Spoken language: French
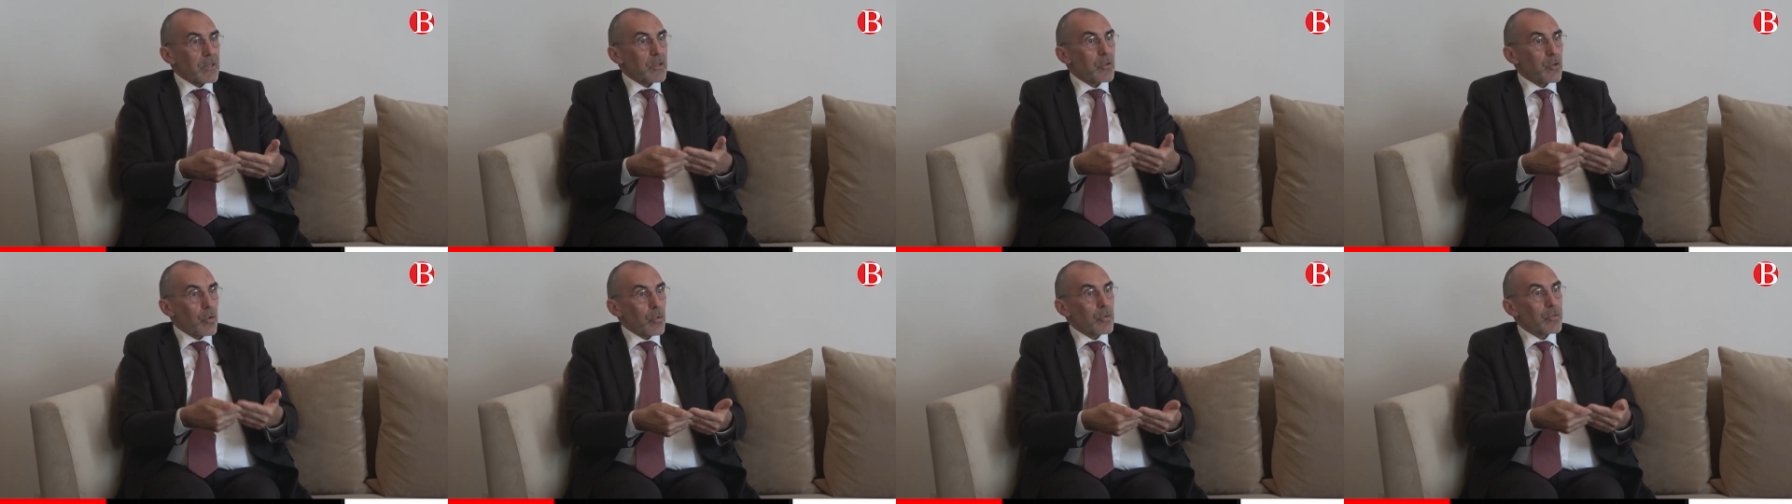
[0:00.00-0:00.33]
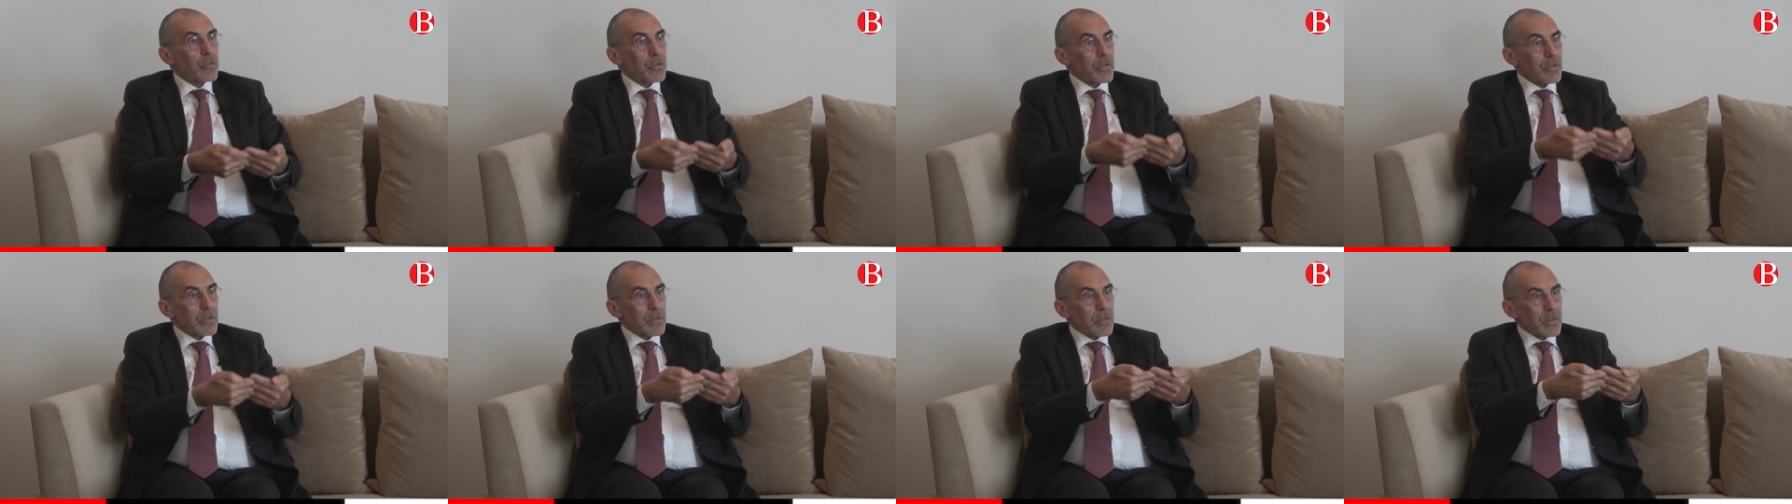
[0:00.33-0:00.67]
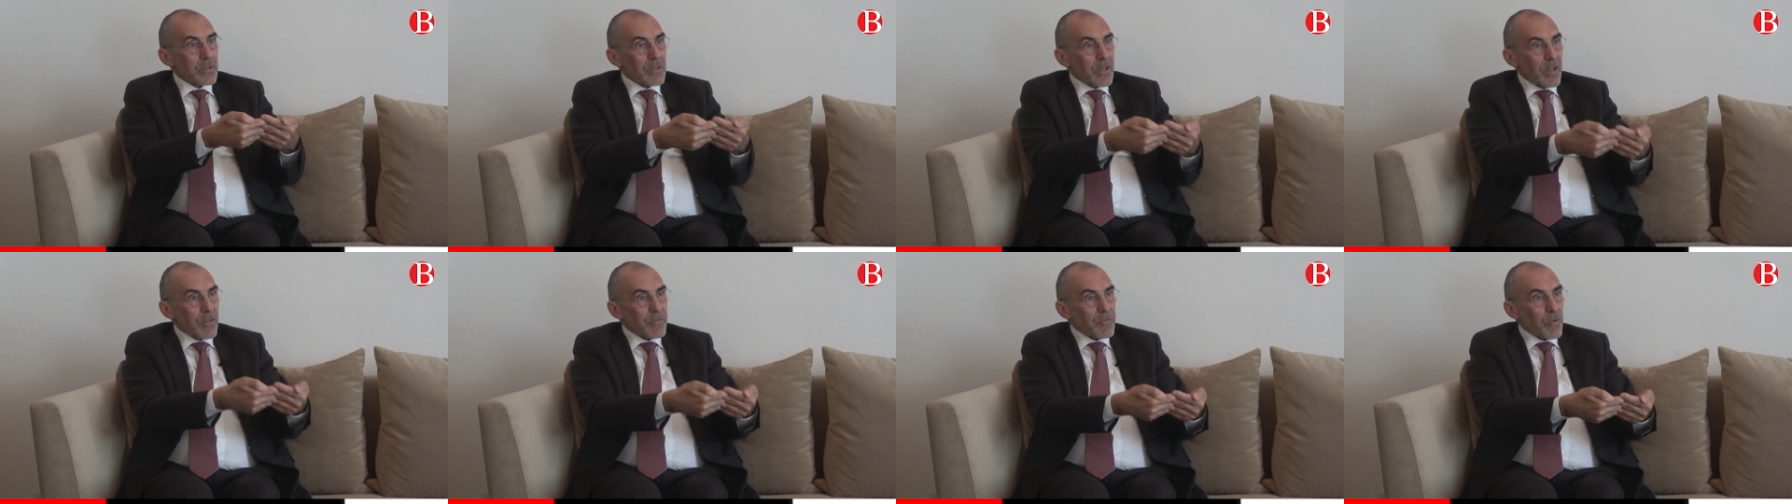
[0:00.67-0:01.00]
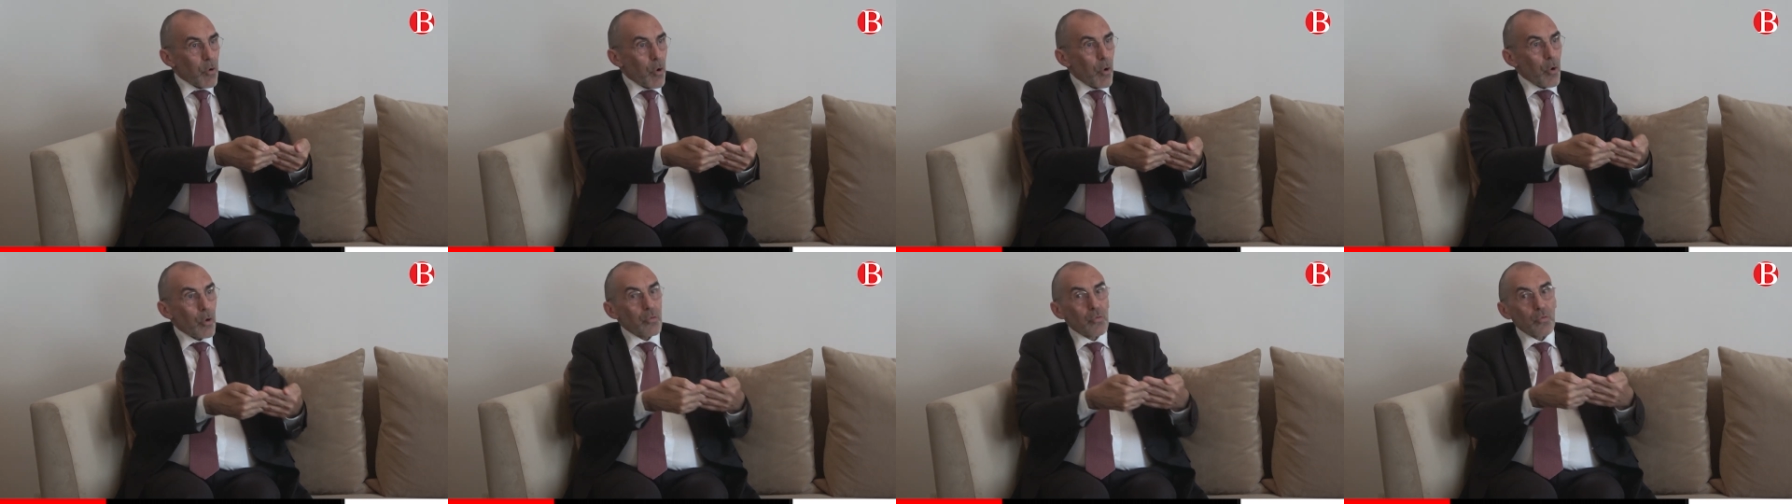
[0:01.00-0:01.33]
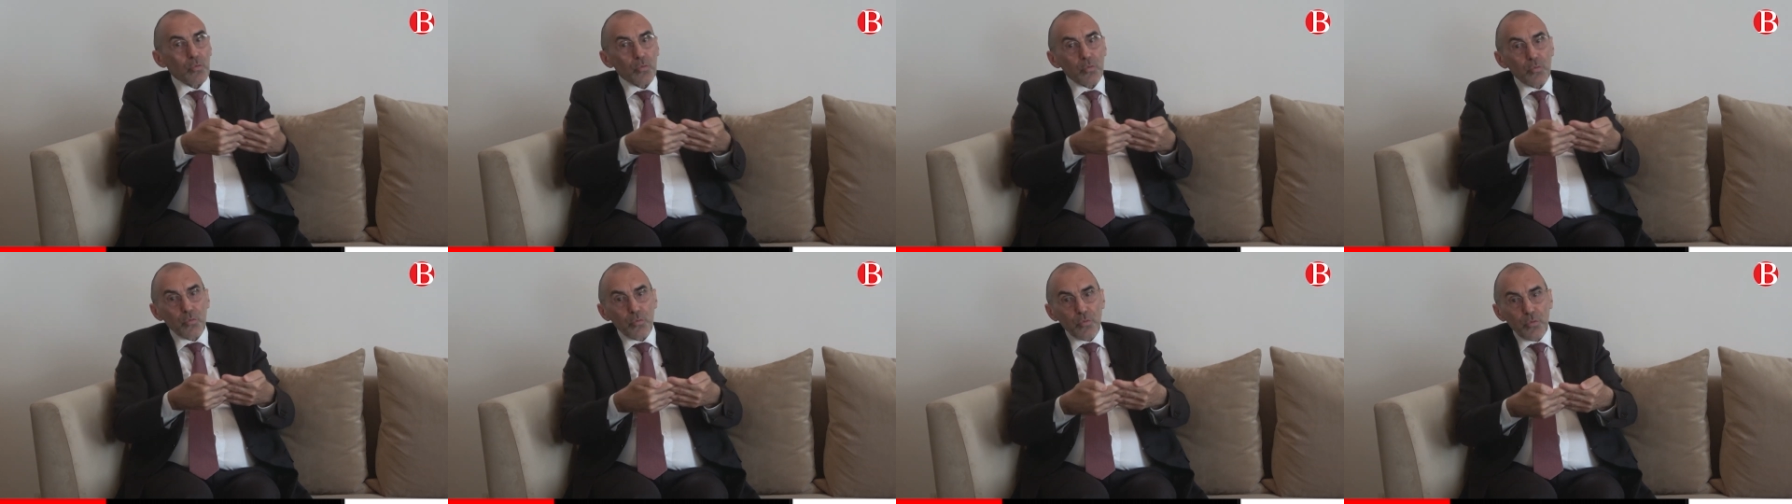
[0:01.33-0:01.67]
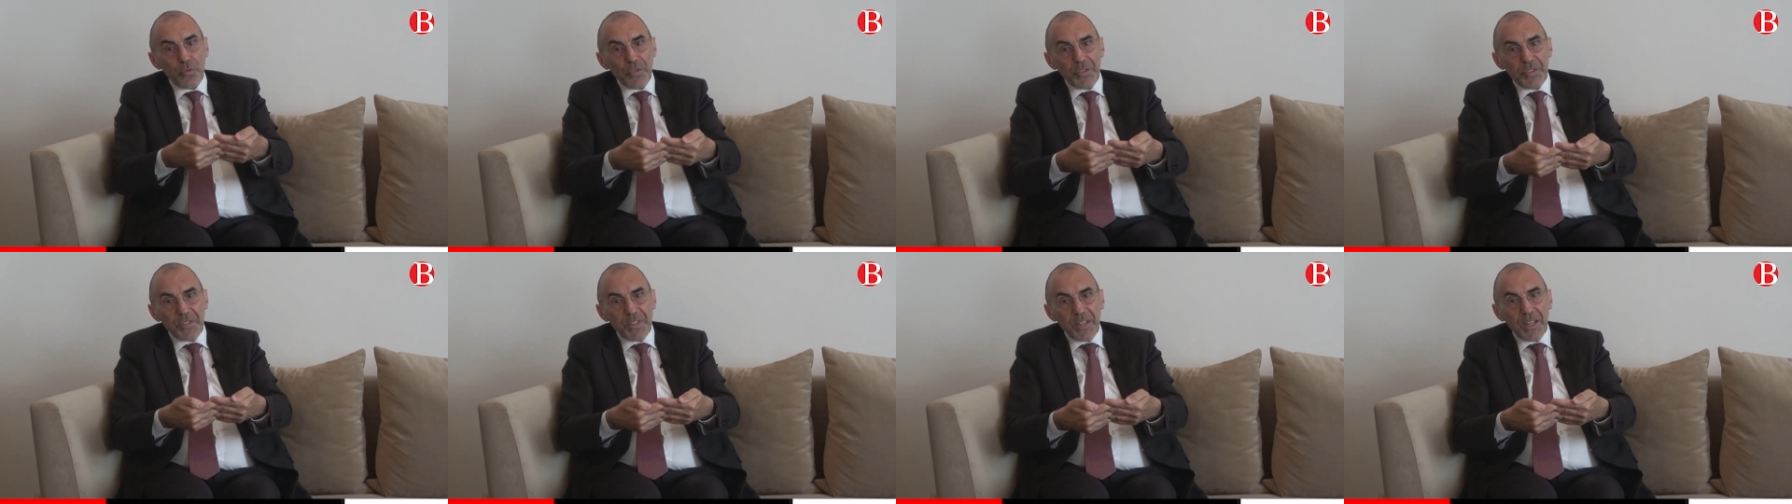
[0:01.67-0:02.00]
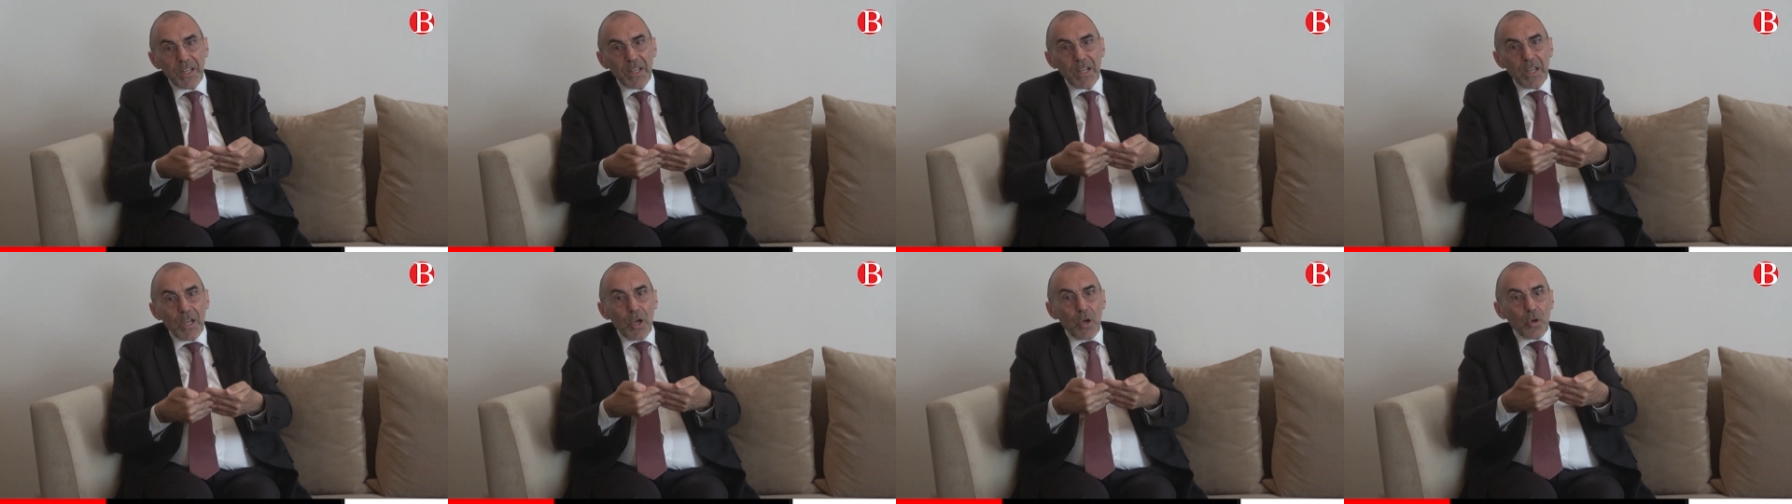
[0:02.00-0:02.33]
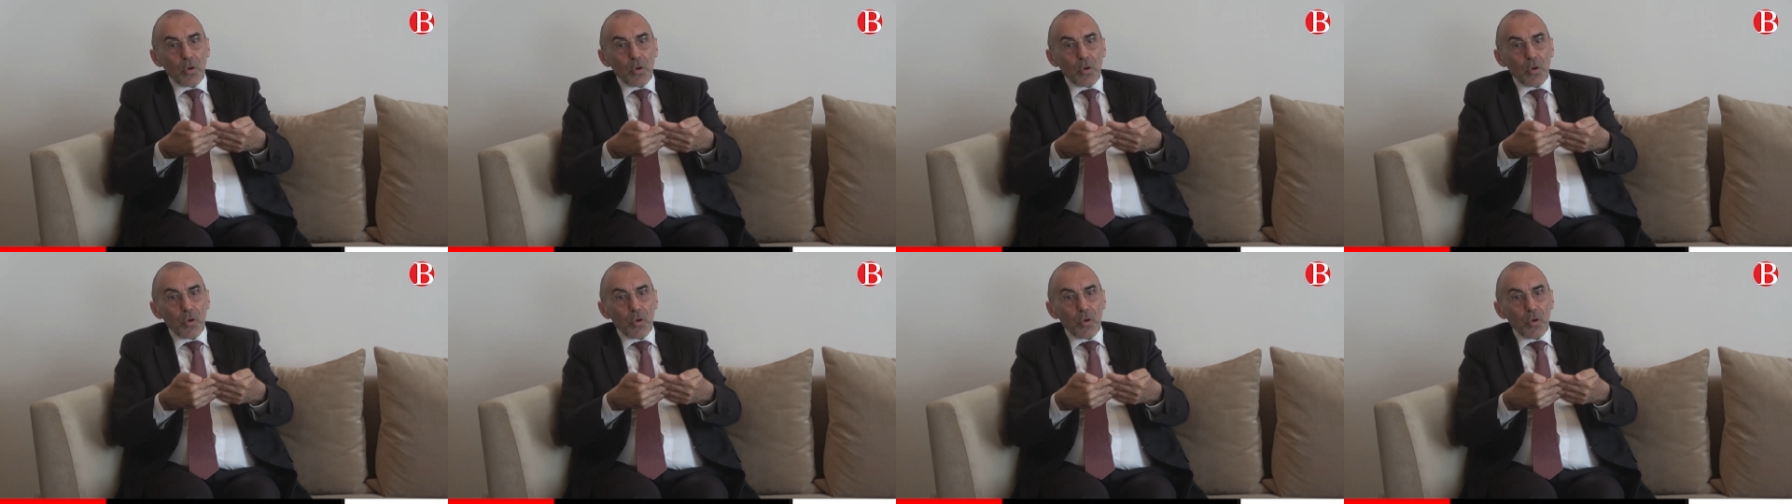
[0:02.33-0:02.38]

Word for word: contre la fraude ou pour lutter